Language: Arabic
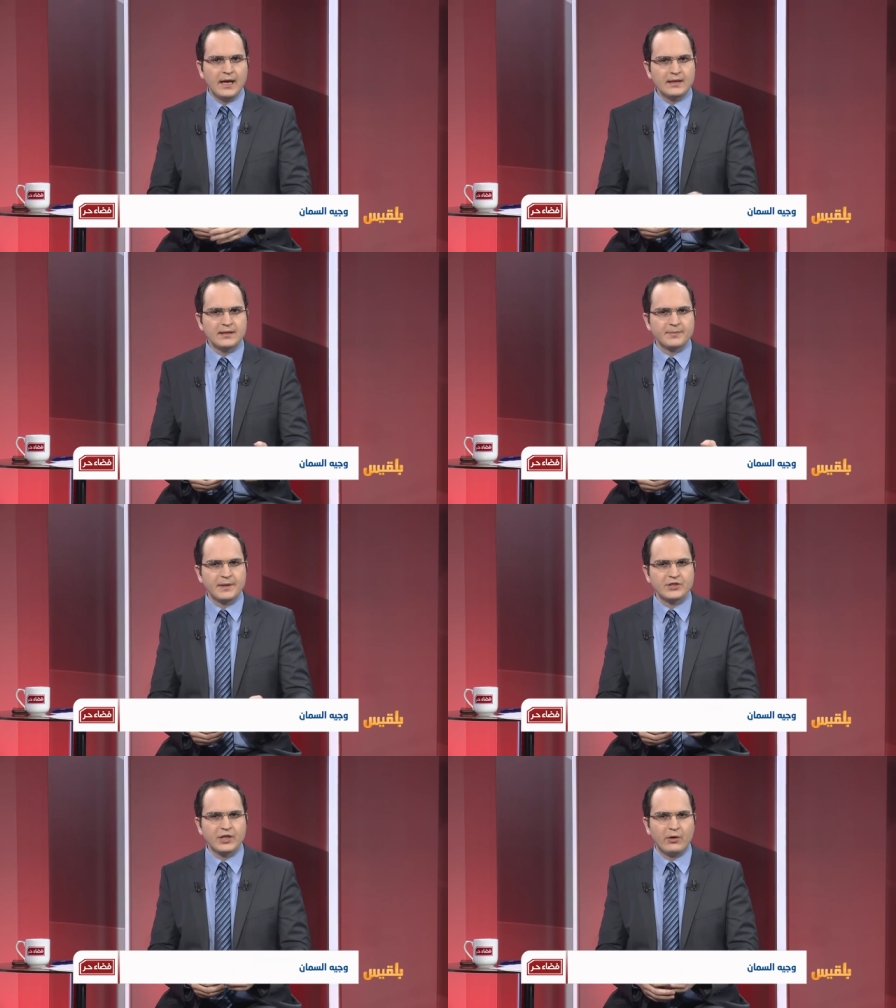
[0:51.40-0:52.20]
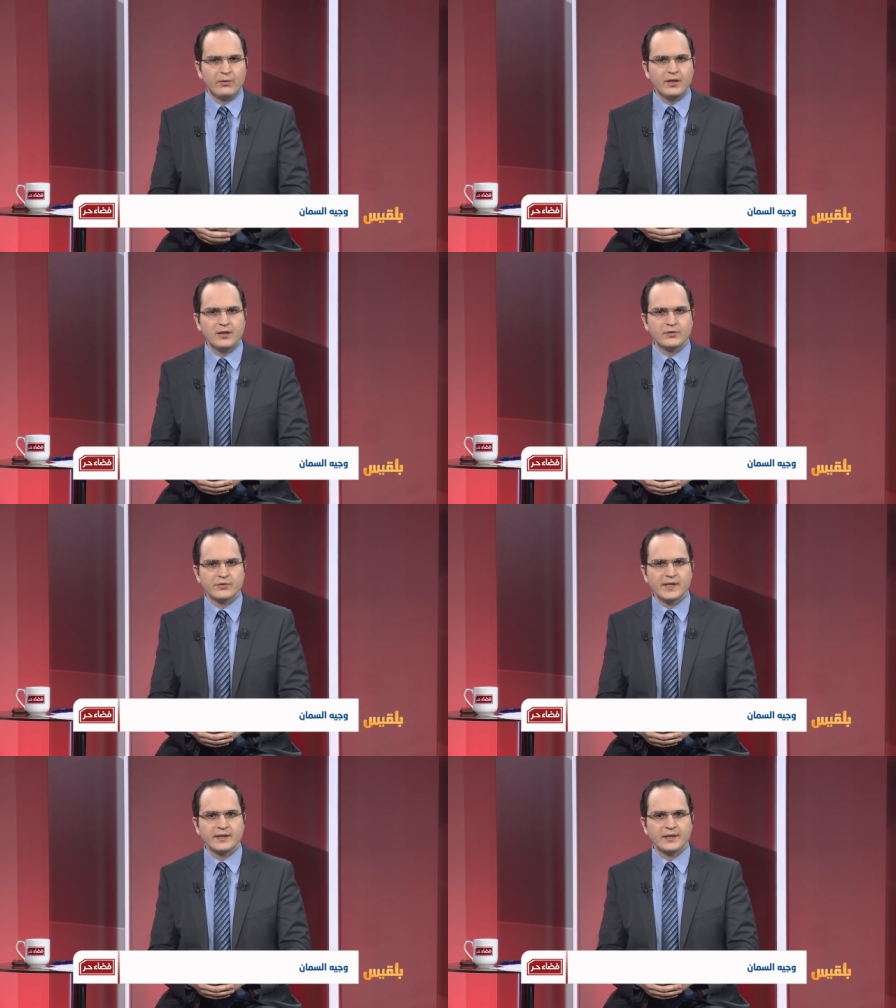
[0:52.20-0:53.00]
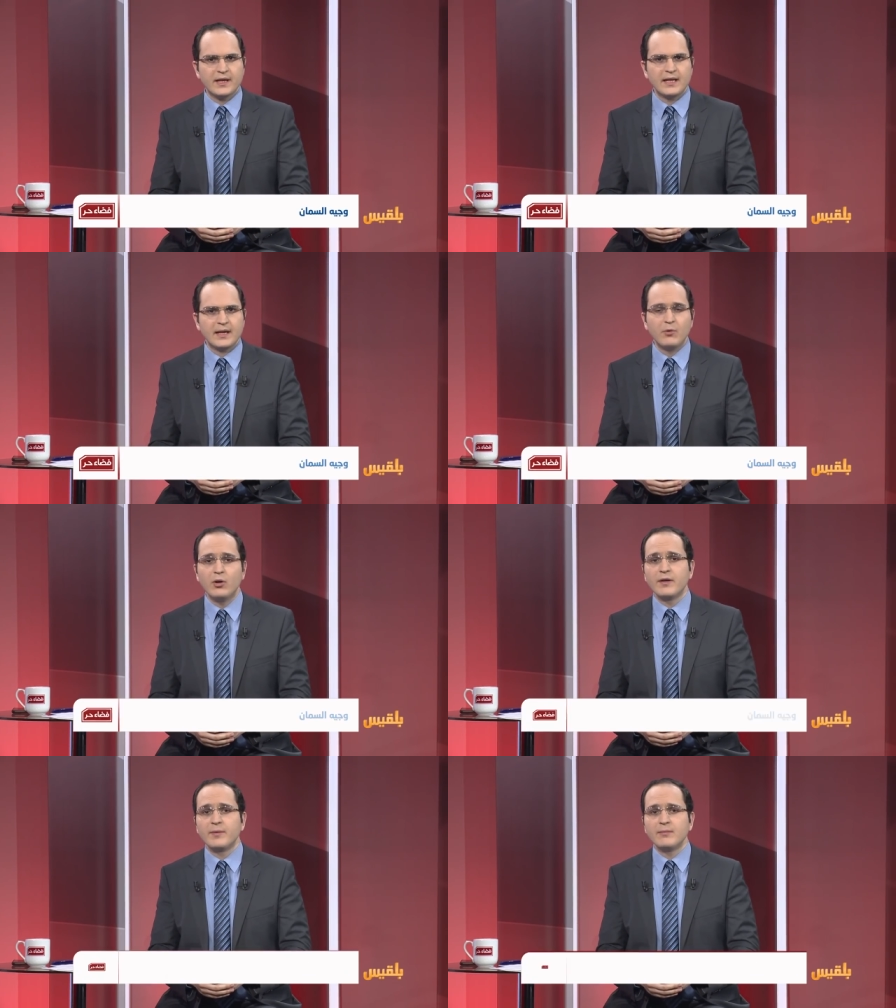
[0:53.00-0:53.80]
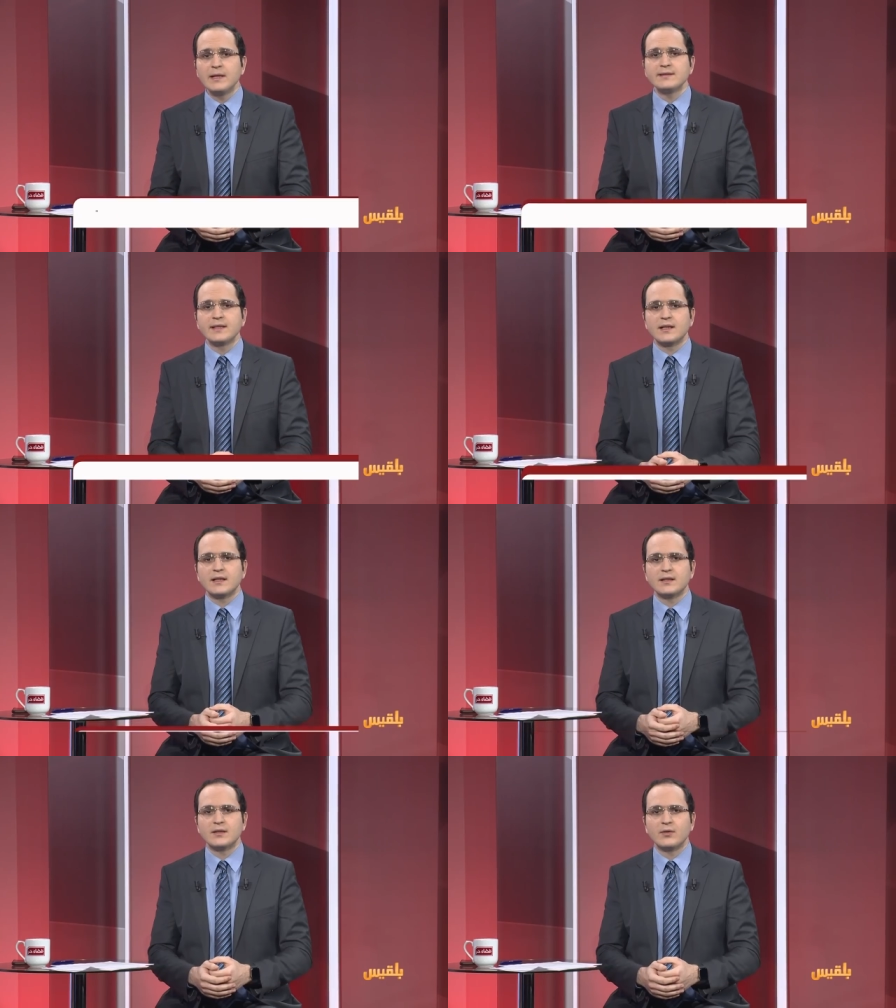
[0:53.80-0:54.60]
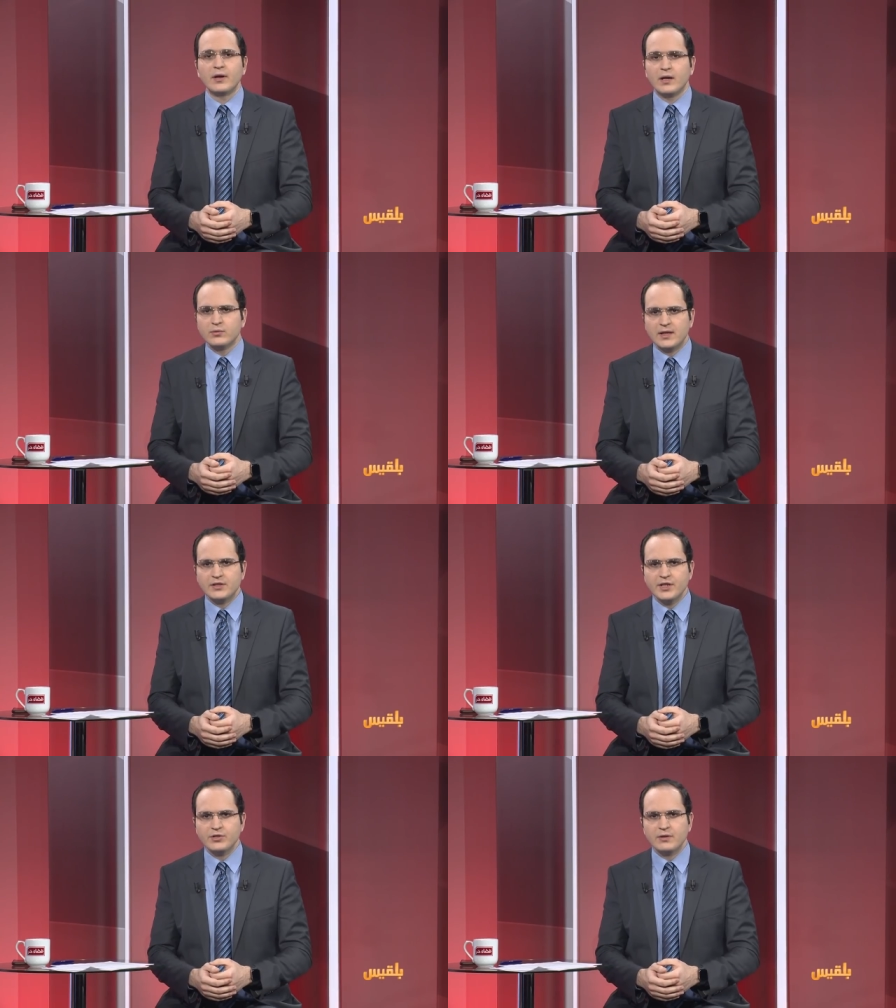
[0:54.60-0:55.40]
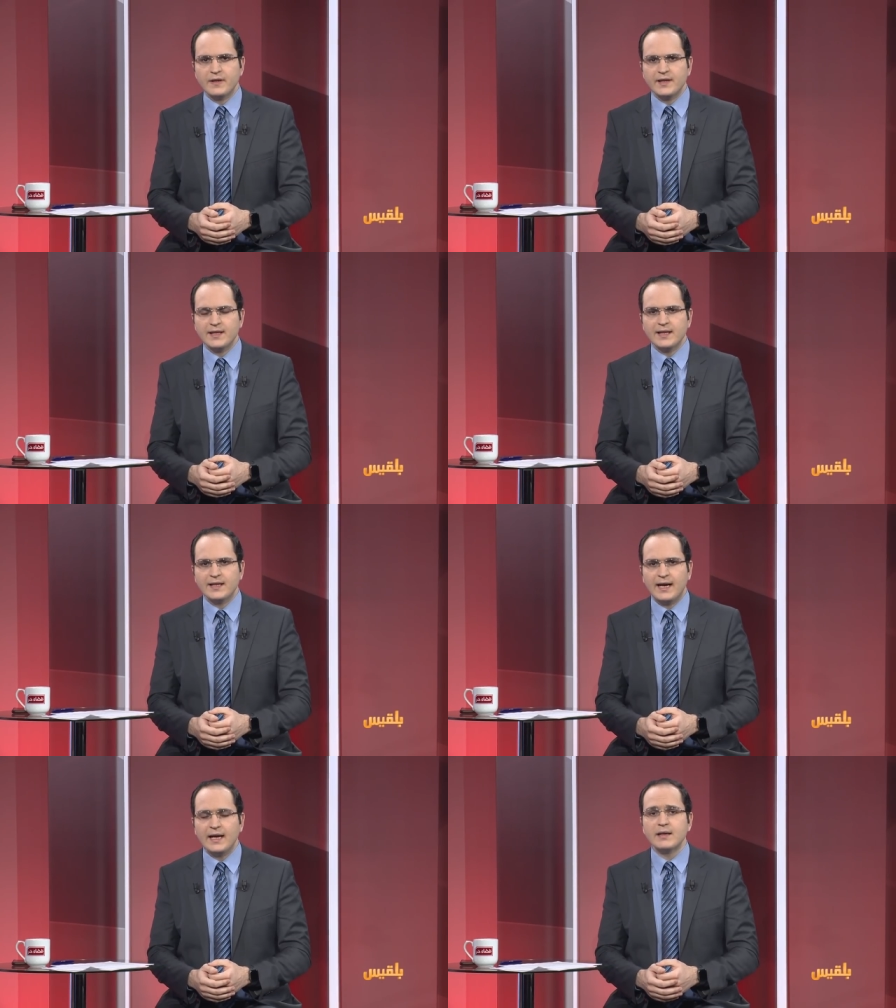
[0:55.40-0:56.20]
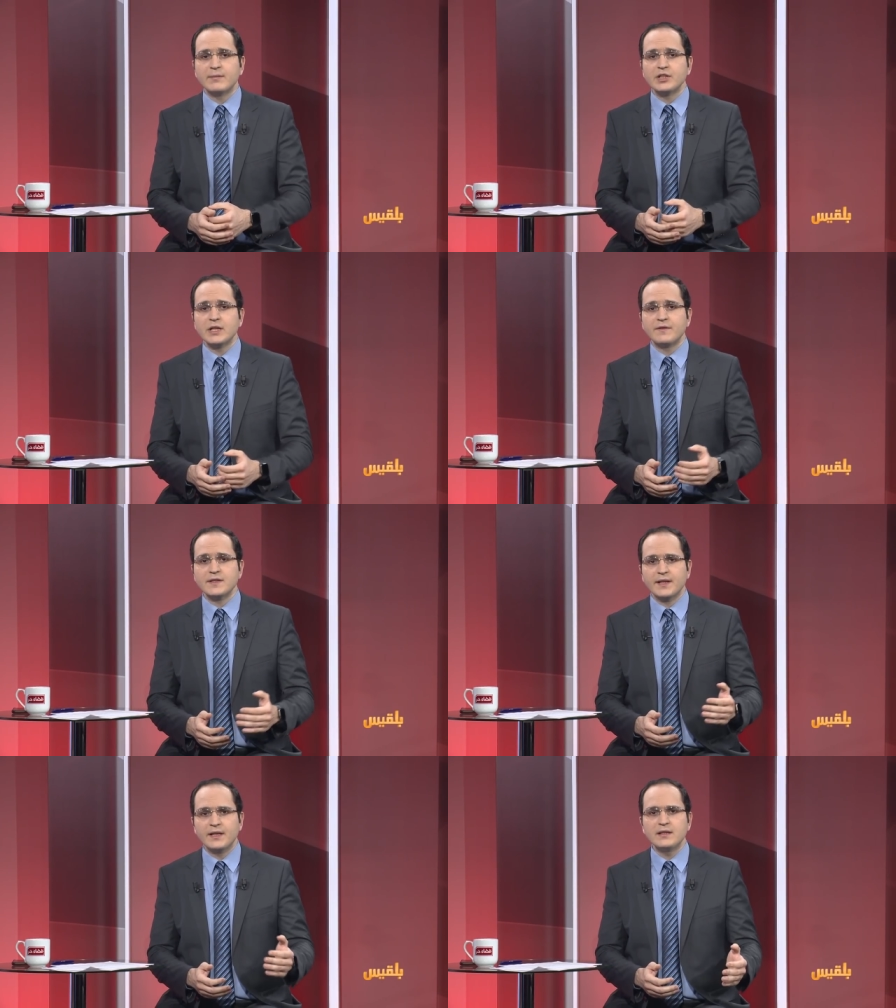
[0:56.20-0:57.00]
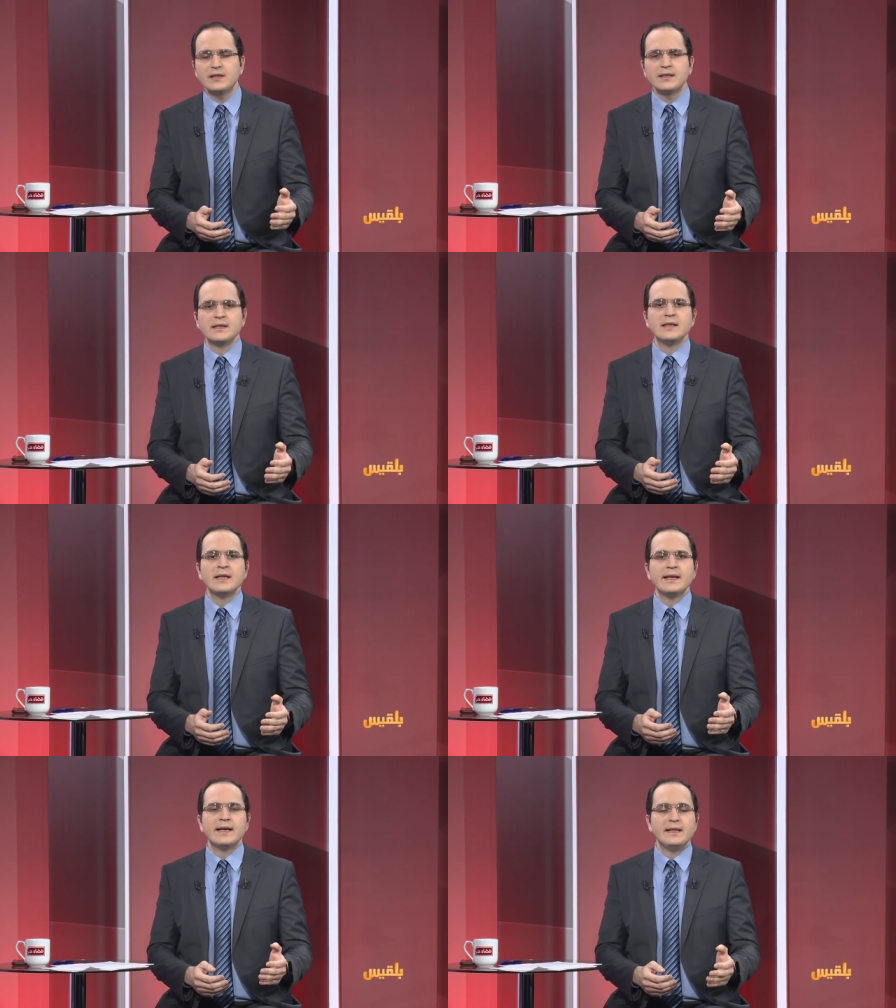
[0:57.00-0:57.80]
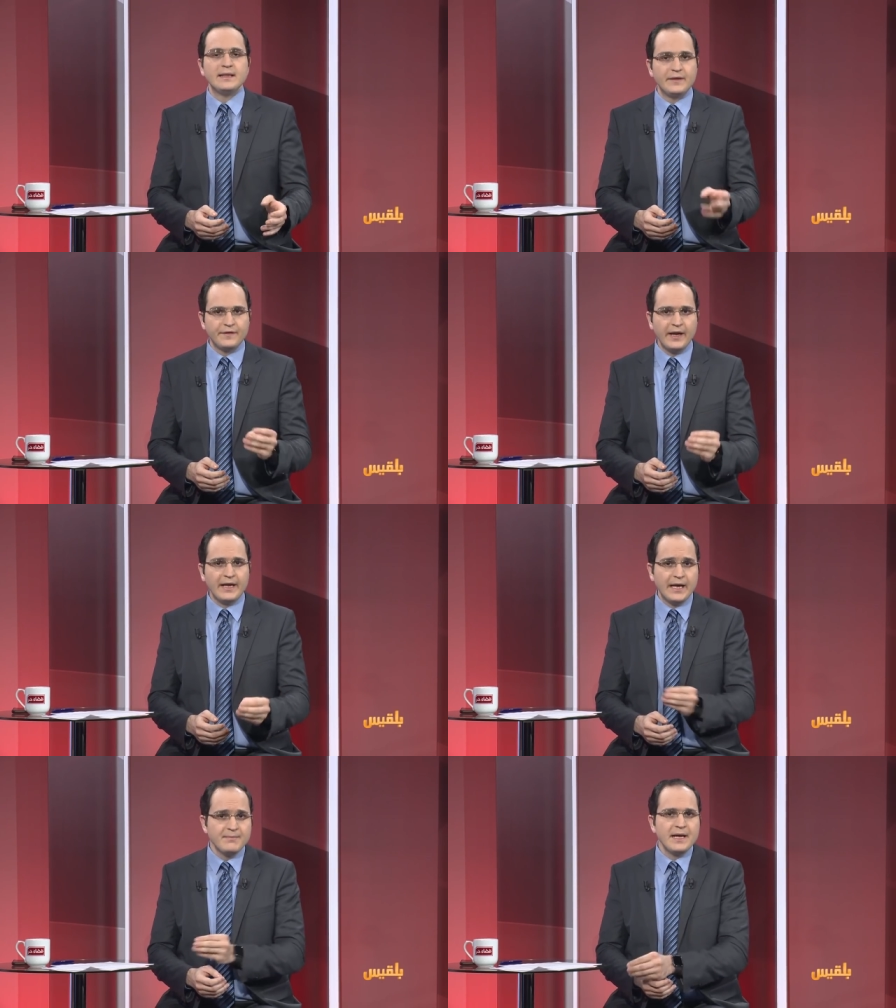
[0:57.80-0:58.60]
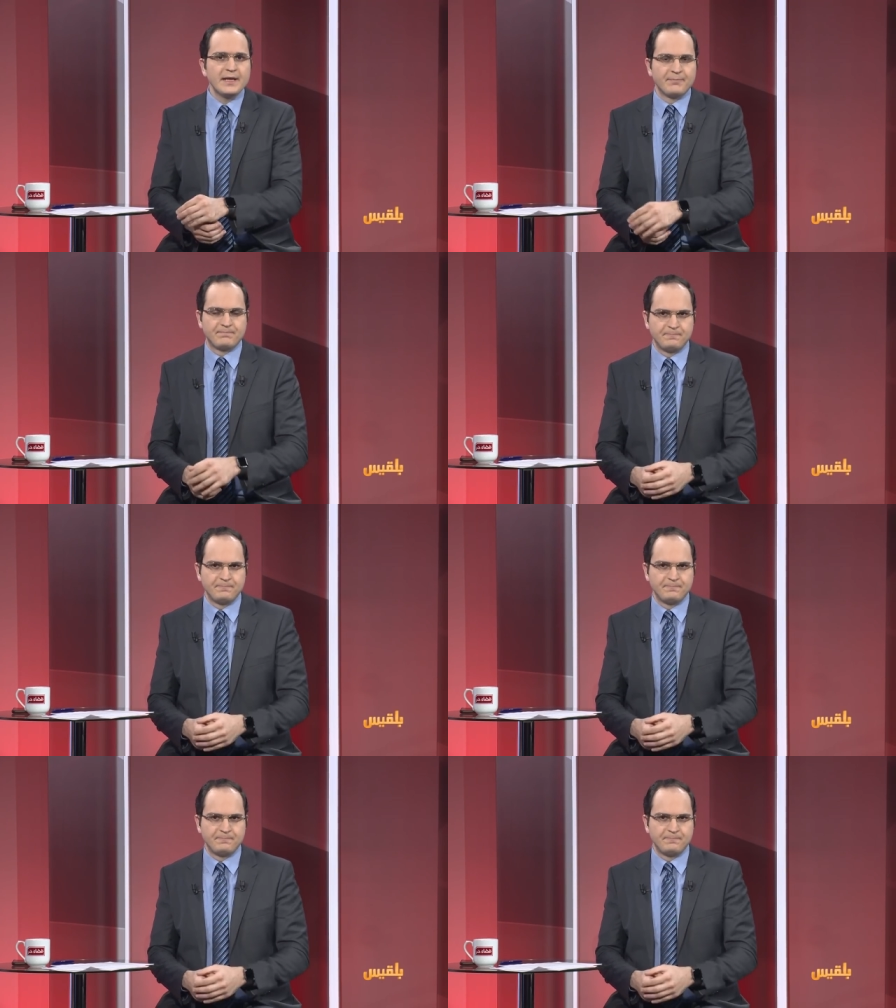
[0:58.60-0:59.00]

عادت ميليشيا الحوثي لتسيطر على معظم المنطقة ويعود الجيش الذي كان على مشارف صنعاء للدفاع عن مأرب